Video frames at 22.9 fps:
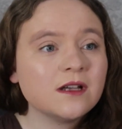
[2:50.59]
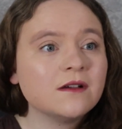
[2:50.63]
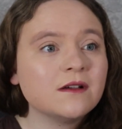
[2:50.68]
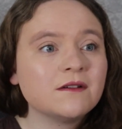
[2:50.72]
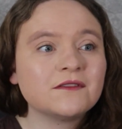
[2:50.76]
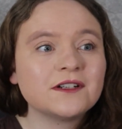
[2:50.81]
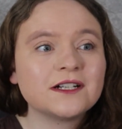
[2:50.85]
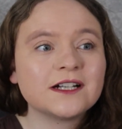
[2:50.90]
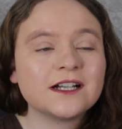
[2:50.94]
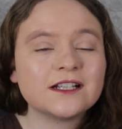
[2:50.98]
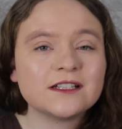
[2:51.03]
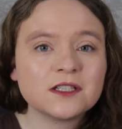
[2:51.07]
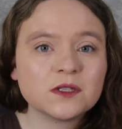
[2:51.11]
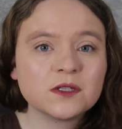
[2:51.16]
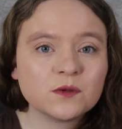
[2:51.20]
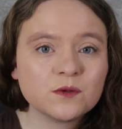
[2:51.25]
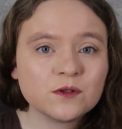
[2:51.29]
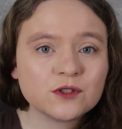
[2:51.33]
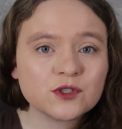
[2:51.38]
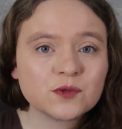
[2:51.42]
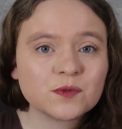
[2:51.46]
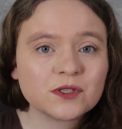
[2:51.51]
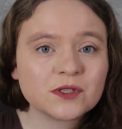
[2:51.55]
Weil ganz
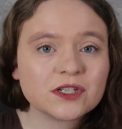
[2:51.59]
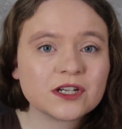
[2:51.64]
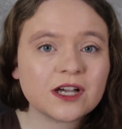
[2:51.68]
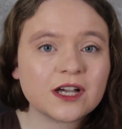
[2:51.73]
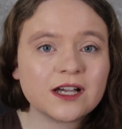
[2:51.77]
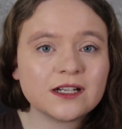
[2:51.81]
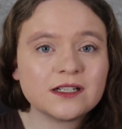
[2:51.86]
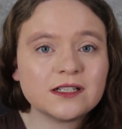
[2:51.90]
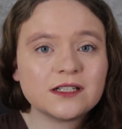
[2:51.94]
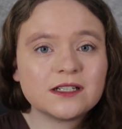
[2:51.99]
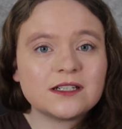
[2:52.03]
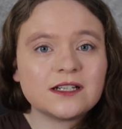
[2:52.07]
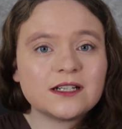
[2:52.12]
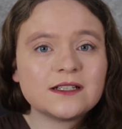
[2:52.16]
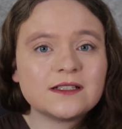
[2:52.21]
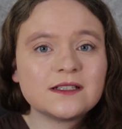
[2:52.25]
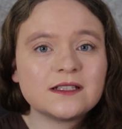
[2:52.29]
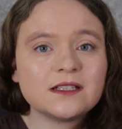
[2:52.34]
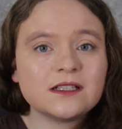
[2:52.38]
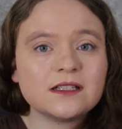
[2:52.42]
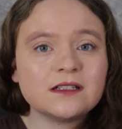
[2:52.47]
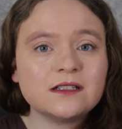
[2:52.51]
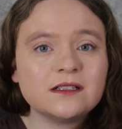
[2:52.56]
logisch betrachtet, das
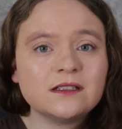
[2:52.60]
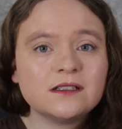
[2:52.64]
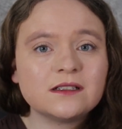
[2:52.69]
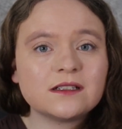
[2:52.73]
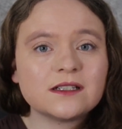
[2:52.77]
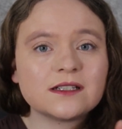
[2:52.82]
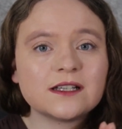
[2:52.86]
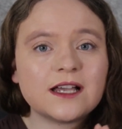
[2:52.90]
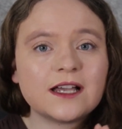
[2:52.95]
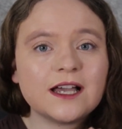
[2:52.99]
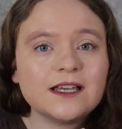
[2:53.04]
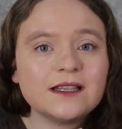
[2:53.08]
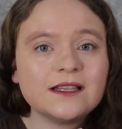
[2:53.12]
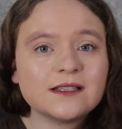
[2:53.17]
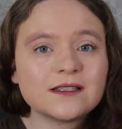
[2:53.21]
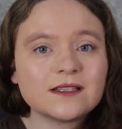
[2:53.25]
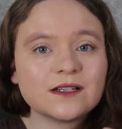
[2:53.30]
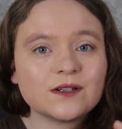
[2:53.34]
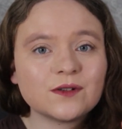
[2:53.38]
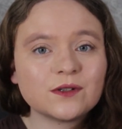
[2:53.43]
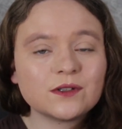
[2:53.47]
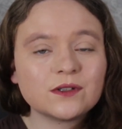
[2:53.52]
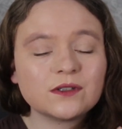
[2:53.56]
hier, das
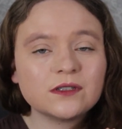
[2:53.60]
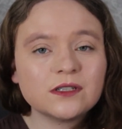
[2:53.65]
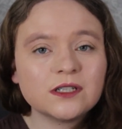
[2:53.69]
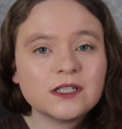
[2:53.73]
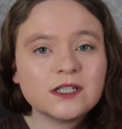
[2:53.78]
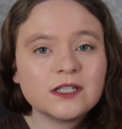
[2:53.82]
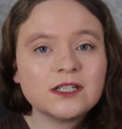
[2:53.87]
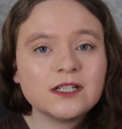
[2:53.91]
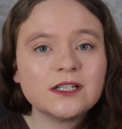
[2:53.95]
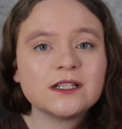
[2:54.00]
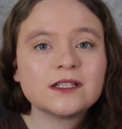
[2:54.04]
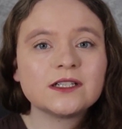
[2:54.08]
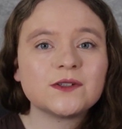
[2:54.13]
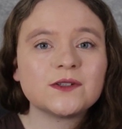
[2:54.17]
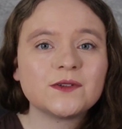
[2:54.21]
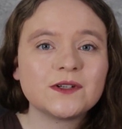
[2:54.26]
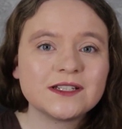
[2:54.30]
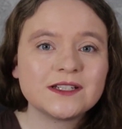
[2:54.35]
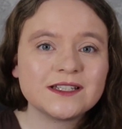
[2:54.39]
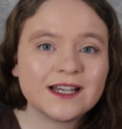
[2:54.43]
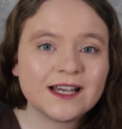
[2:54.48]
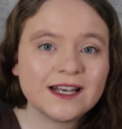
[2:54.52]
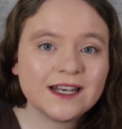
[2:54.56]
Einsaugen,
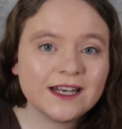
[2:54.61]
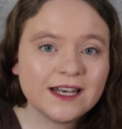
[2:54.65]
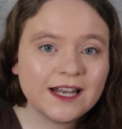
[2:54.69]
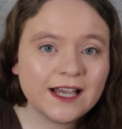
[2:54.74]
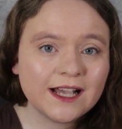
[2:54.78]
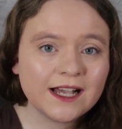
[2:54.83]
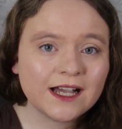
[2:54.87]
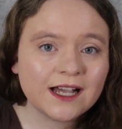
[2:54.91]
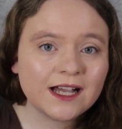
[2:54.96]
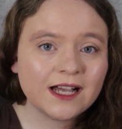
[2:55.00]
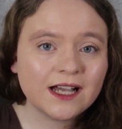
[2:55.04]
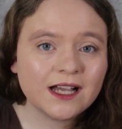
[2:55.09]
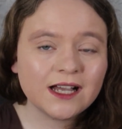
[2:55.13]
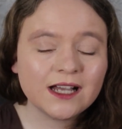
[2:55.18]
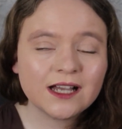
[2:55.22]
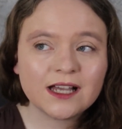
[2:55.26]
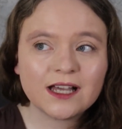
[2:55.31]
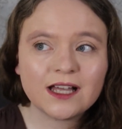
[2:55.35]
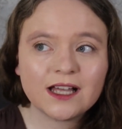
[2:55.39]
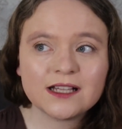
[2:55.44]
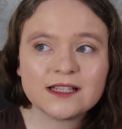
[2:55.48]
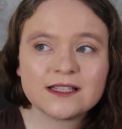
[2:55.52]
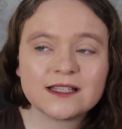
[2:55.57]
dauert ja länger
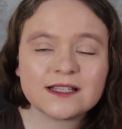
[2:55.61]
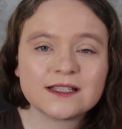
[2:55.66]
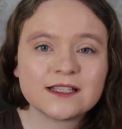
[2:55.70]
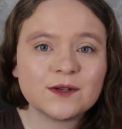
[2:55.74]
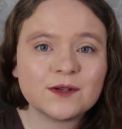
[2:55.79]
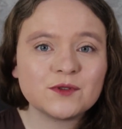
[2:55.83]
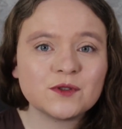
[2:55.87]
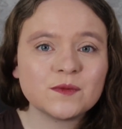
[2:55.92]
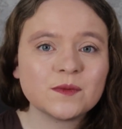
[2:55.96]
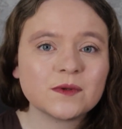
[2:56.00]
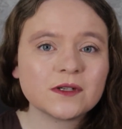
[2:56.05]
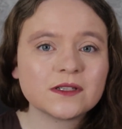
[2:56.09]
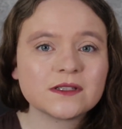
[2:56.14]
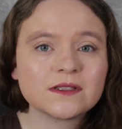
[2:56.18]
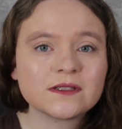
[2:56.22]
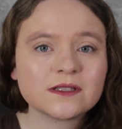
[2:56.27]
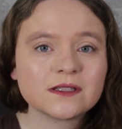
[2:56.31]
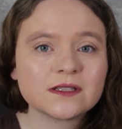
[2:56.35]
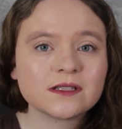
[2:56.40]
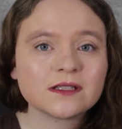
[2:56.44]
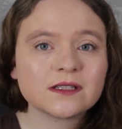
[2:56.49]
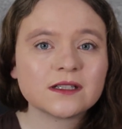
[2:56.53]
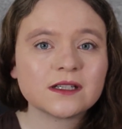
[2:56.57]
als das
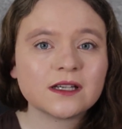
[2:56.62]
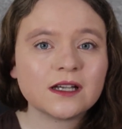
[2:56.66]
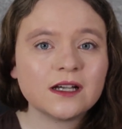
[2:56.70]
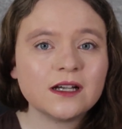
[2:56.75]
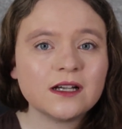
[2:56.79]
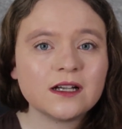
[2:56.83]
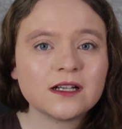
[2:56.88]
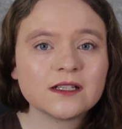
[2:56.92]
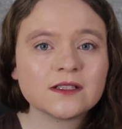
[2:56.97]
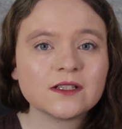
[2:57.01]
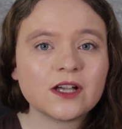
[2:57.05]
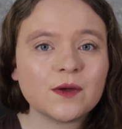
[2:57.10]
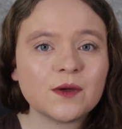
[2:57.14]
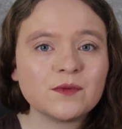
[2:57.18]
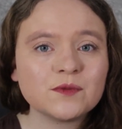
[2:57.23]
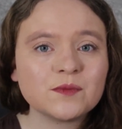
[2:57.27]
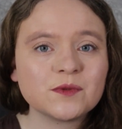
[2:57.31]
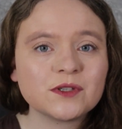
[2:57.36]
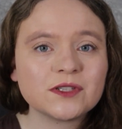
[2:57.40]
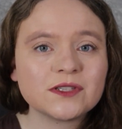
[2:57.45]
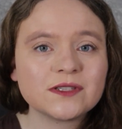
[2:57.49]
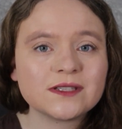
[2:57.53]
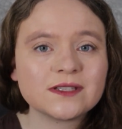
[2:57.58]
Abspritzen. Ja? Also
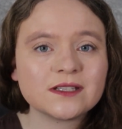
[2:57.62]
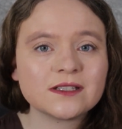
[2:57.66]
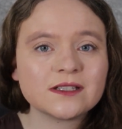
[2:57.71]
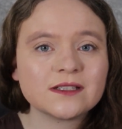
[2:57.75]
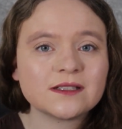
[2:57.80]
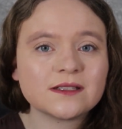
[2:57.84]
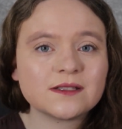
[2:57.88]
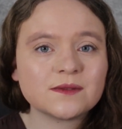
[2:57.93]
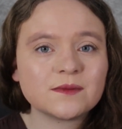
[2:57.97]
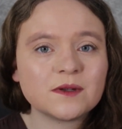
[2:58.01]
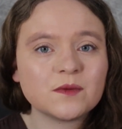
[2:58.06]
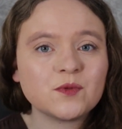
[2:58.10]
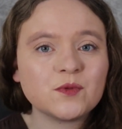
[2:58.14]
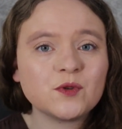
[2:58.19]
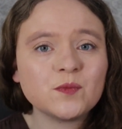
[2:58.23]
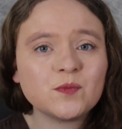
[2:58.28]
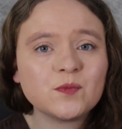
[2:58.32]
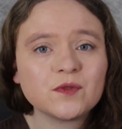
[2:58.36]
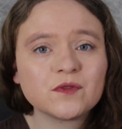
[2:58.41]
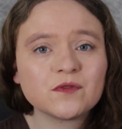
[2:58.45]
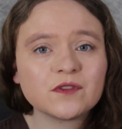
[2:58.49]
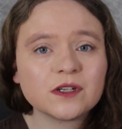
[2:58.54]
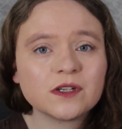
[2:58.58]
Abspritzen ist zwei
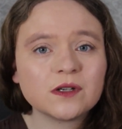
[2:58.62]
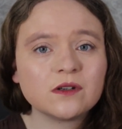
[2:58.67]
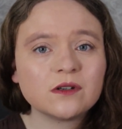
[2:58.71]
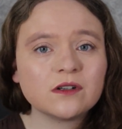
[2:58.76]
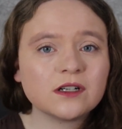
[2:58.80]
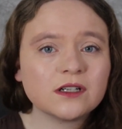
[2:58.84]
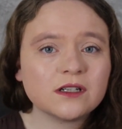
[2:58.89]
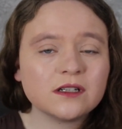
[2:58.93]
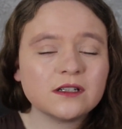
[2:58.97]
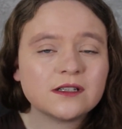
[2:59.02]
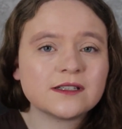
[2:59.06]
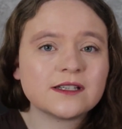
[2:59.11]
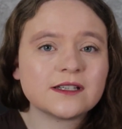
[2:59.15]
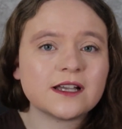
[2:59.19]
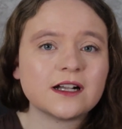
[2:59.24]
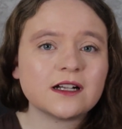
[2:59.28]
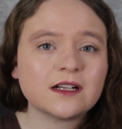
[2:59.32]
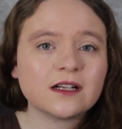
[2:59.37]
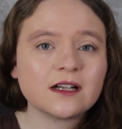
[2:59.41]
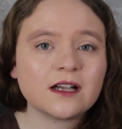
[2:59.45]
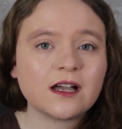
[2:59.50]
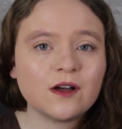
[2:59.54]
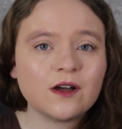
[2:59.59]
Punktbewegungen,
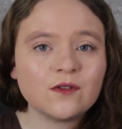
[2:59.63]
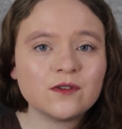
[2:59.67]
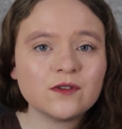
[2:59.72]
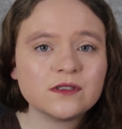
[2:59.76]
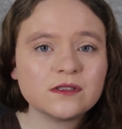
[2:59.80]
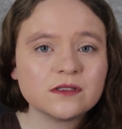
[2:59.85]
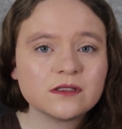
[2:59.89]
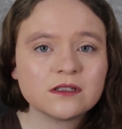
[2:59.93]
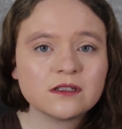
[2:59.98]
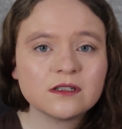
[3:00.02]
zack, raus,